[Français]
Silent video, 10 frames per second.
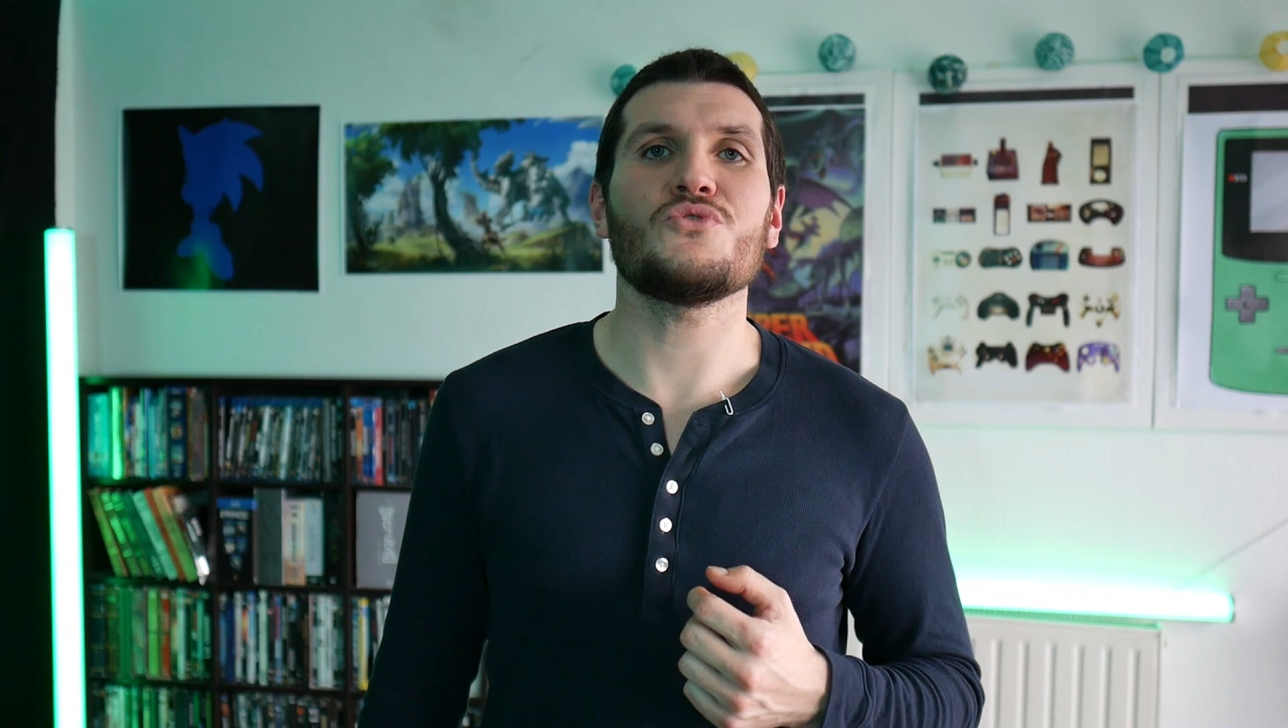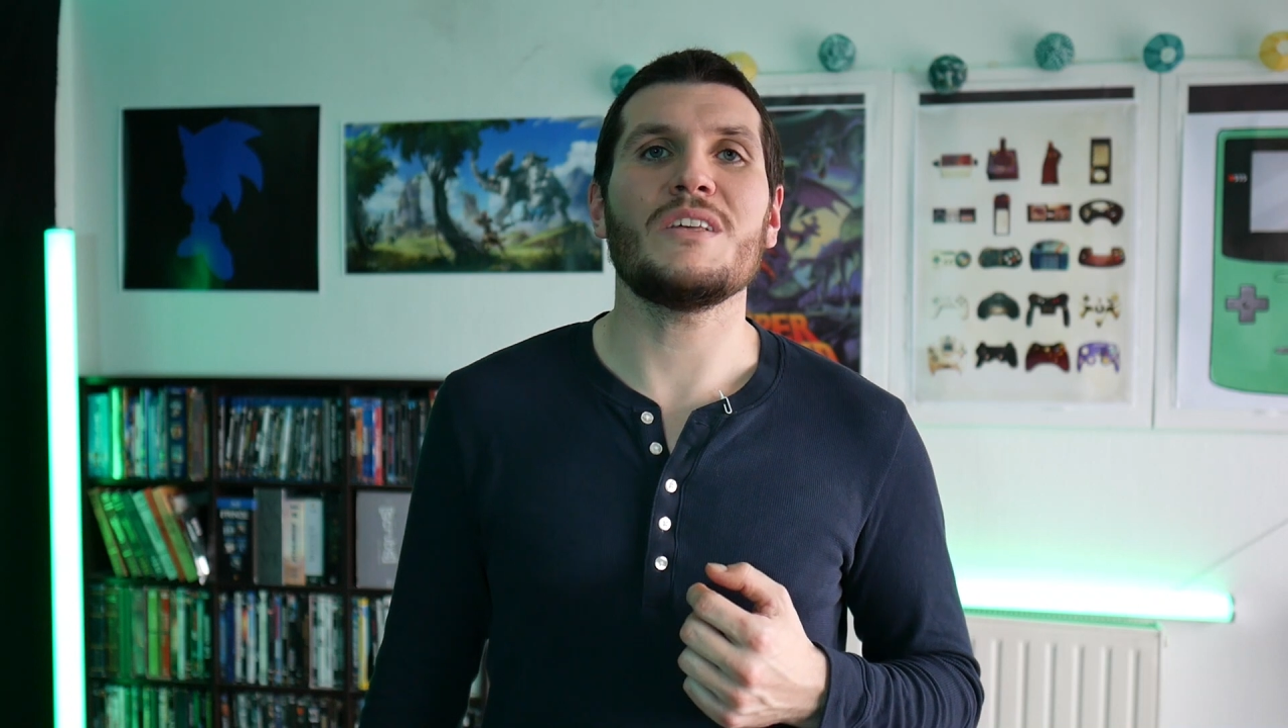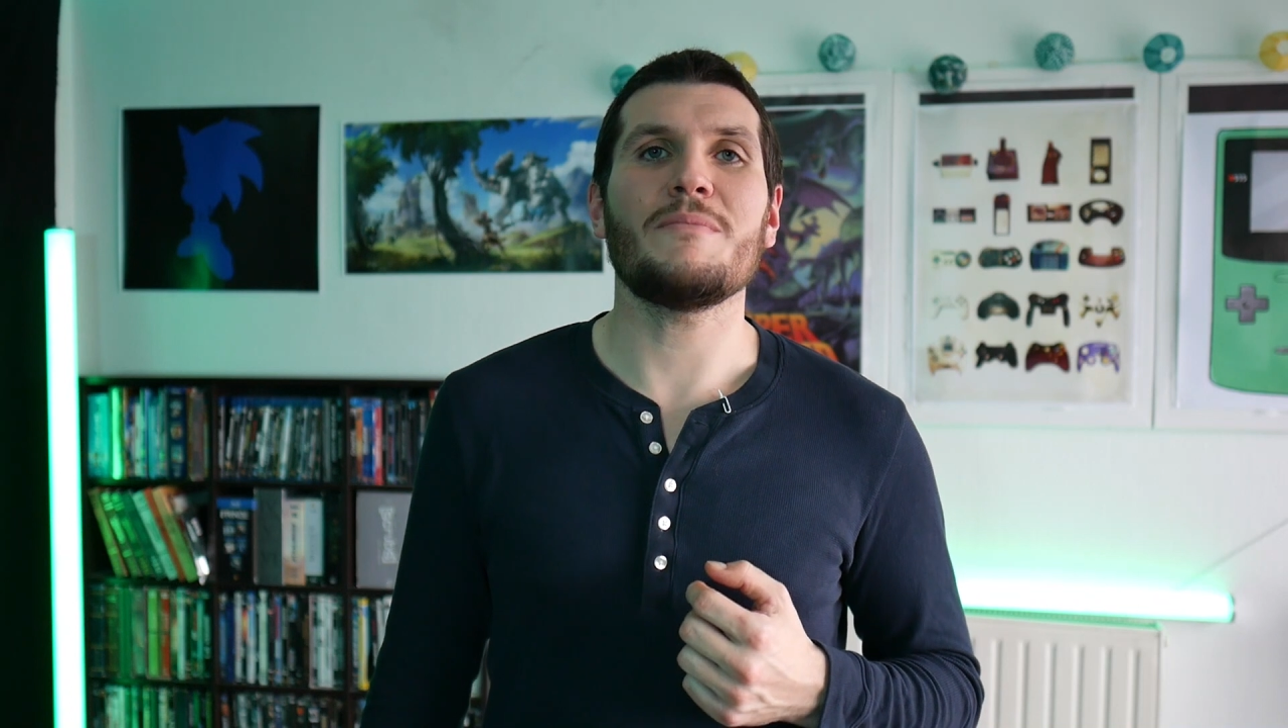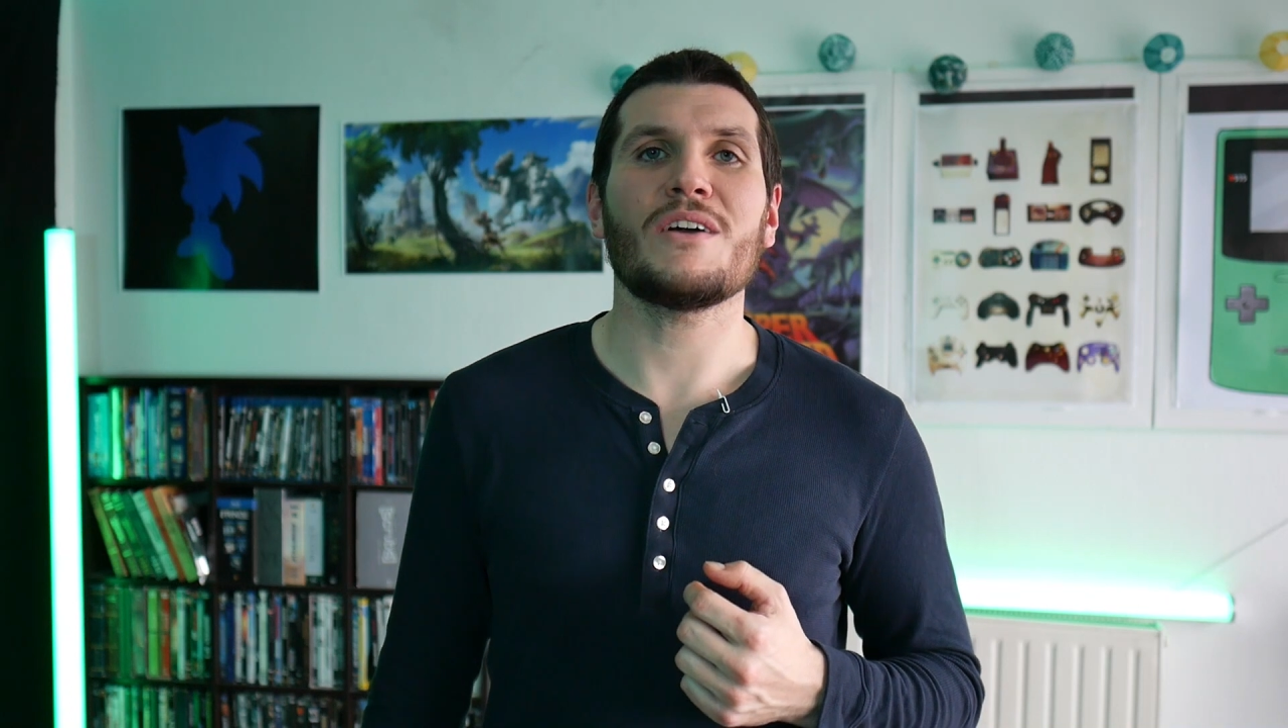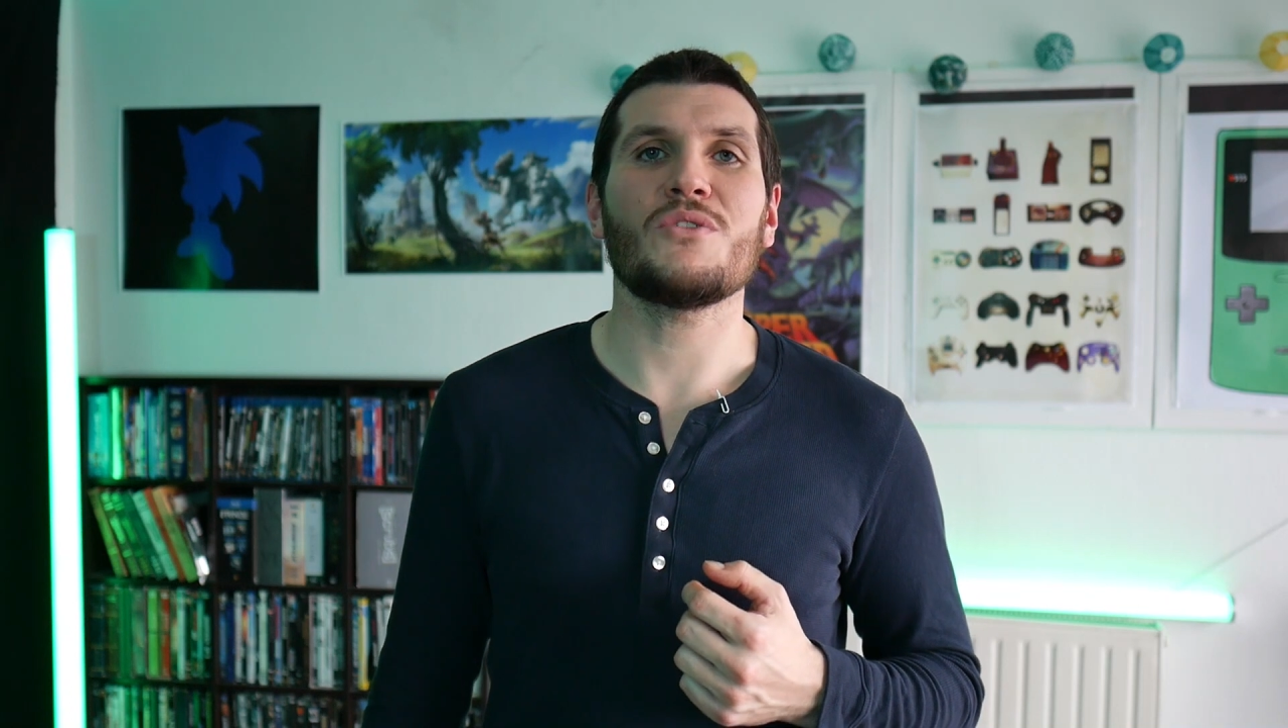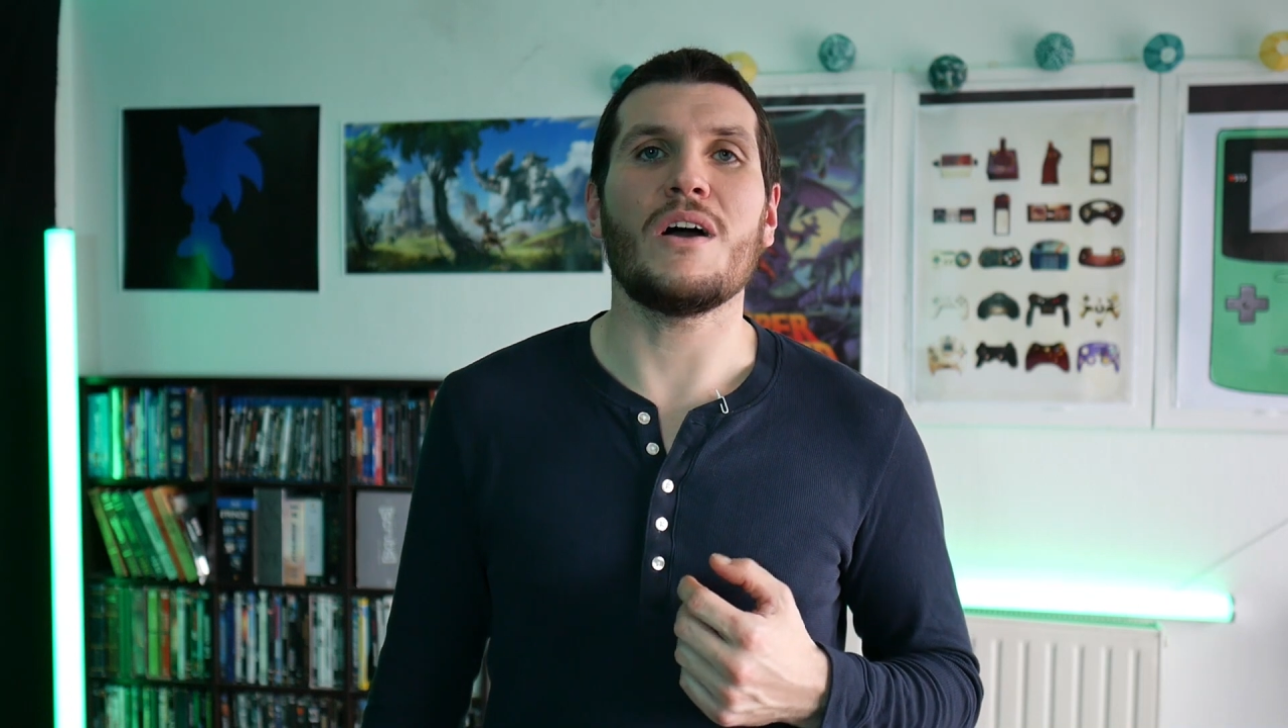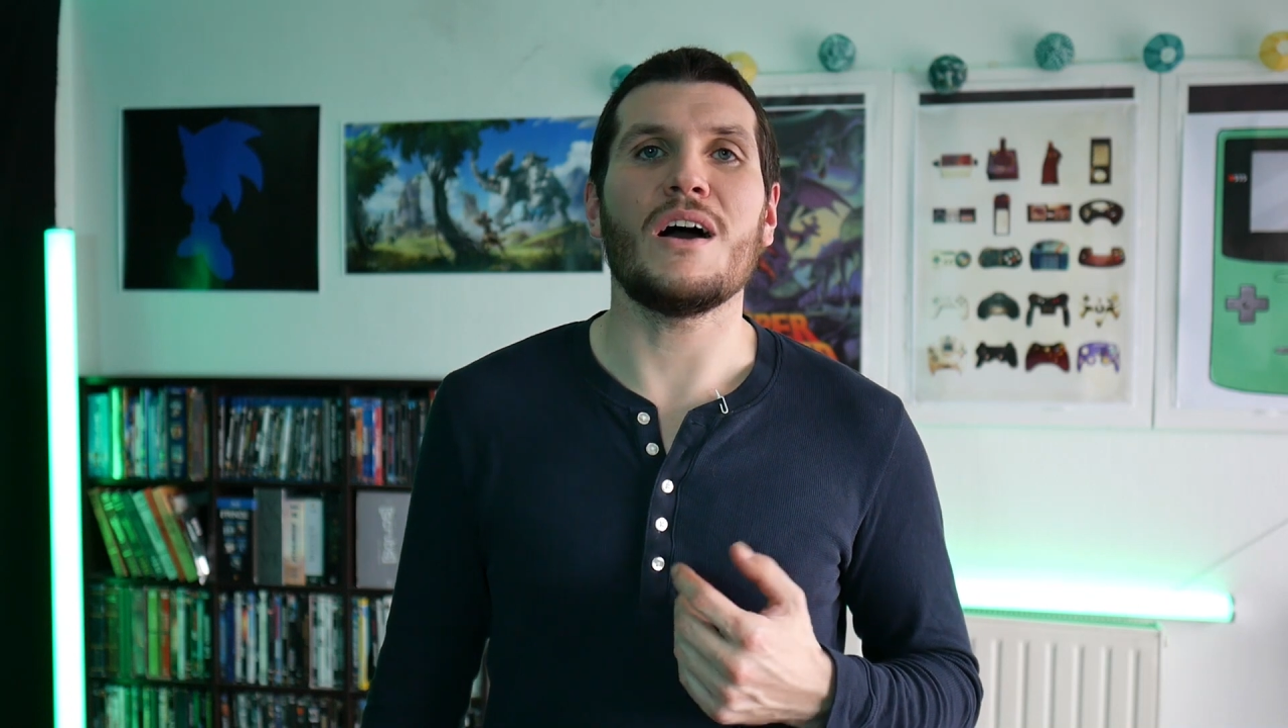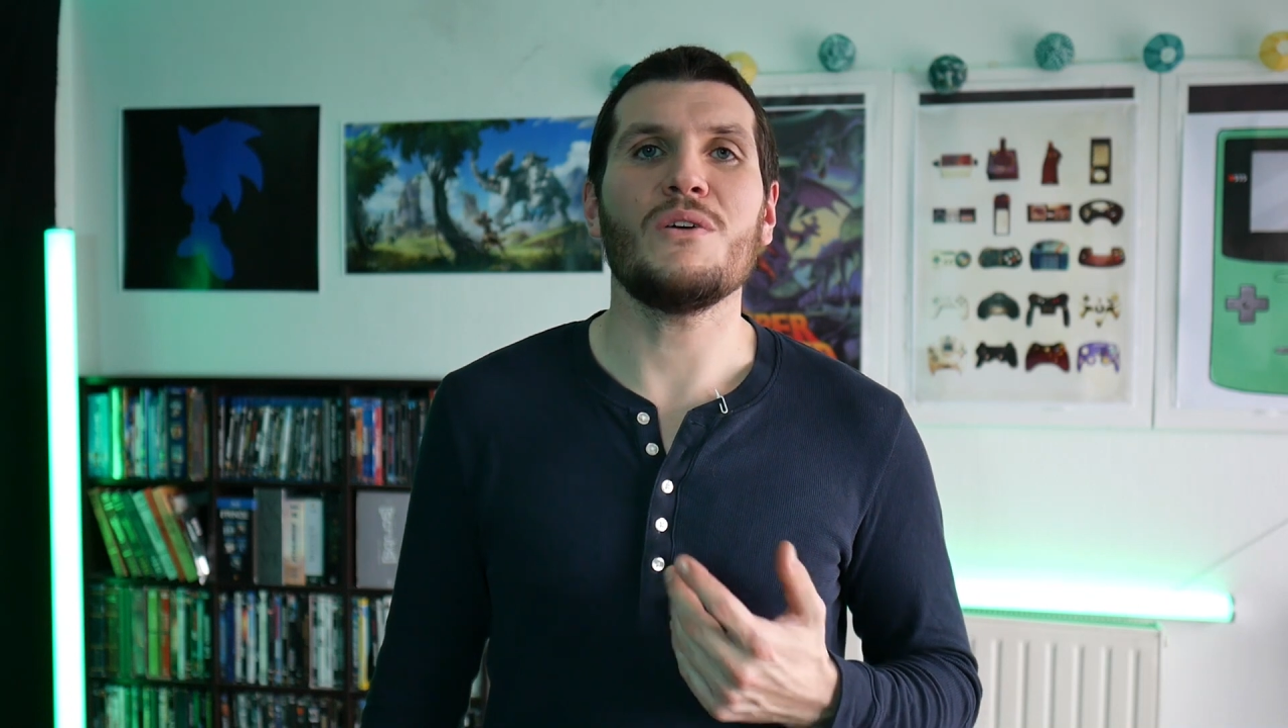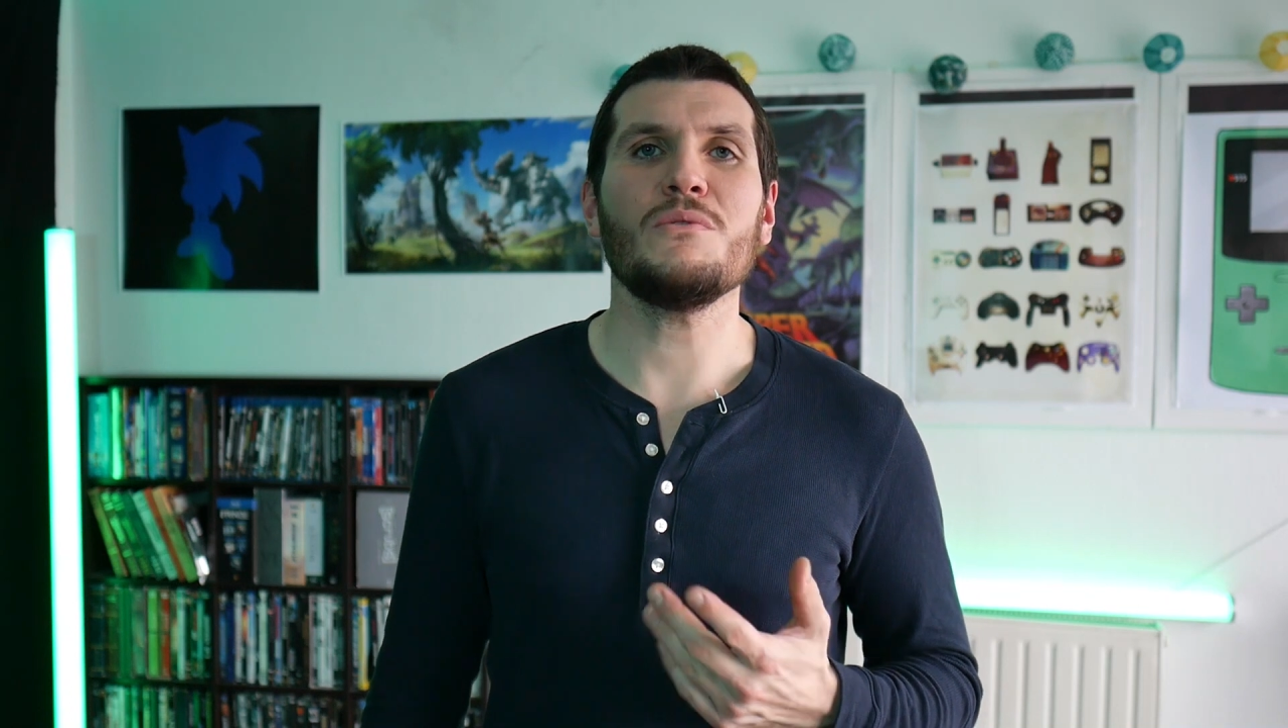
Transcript: jeu débarquera